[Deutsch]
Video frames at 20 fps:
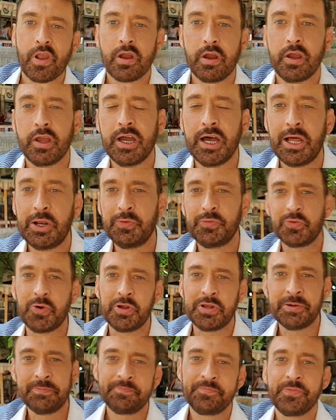Ja, hallo
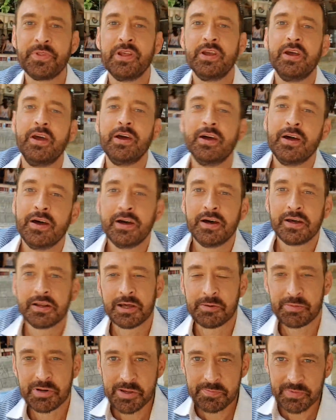Freunde. Da
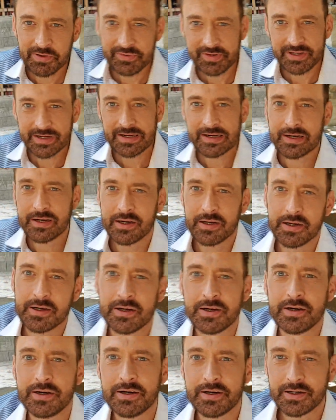bin ich mal wieder
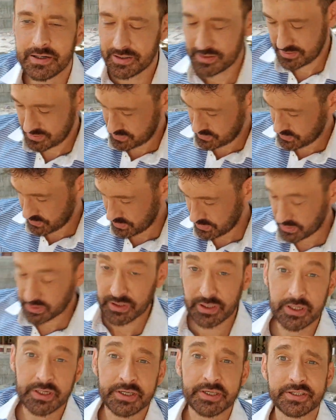äh,
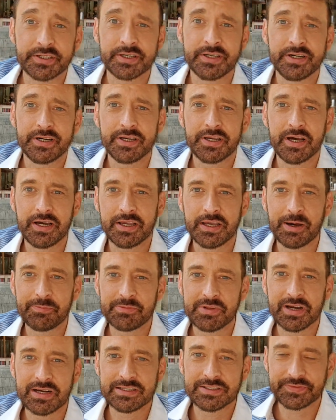und äh, ja, ihr habt
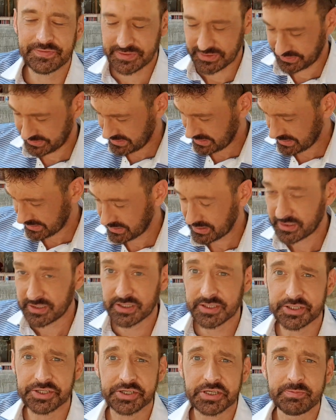ja ganz viele Sachen äh,
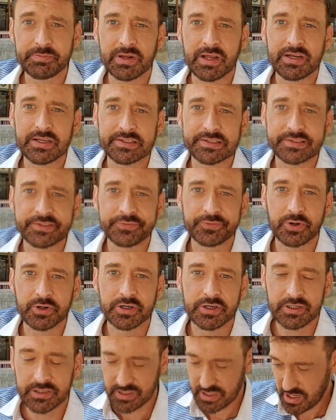geschrieben in der letzten
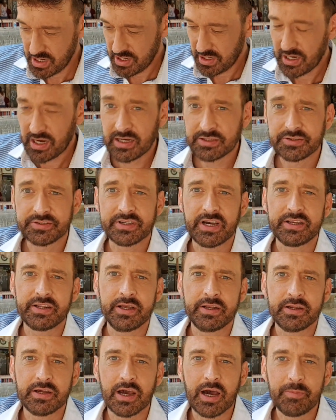Woche, also seit
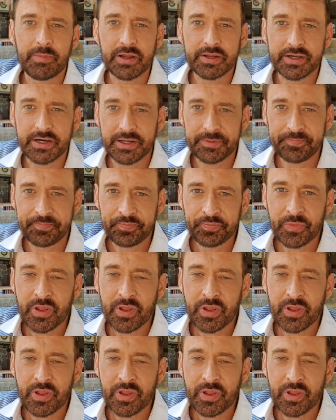Ende Ramadan.